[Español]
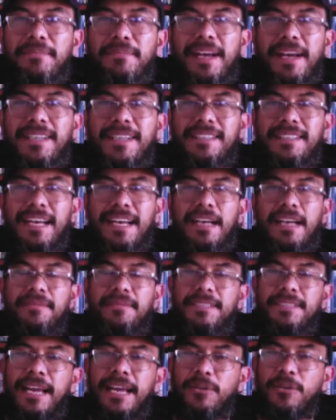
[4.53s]
más a
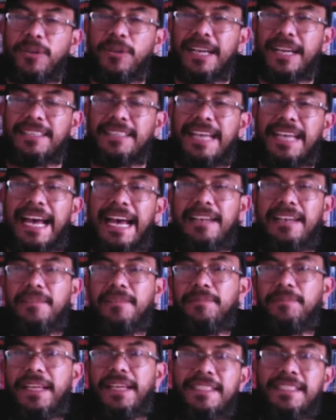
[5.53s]
Salud Casal,
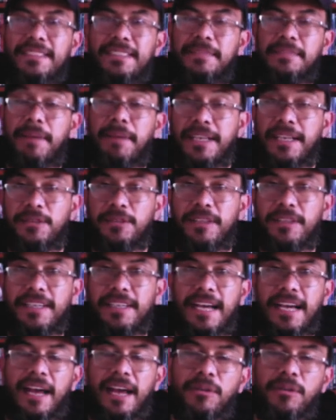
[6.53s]
este espacio
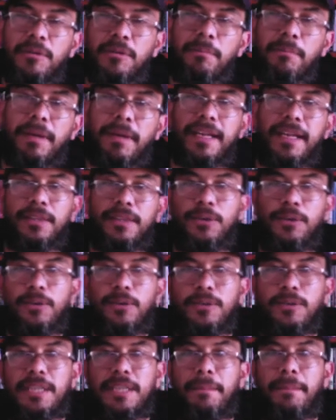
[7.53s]
dedicado para todos
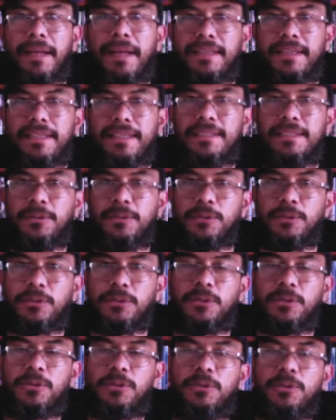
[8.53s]
los amantes y
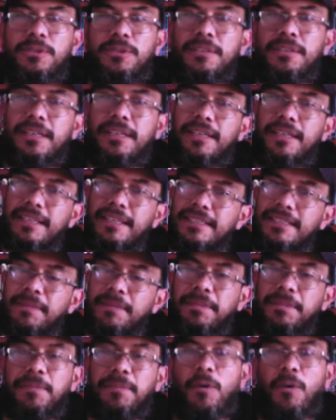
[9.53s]
gustosos del
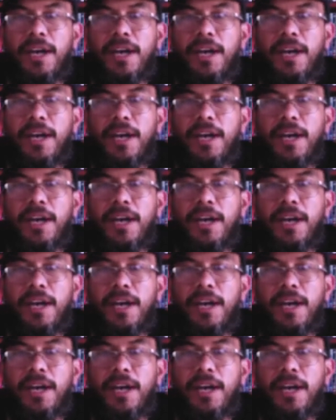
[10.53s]
séptimo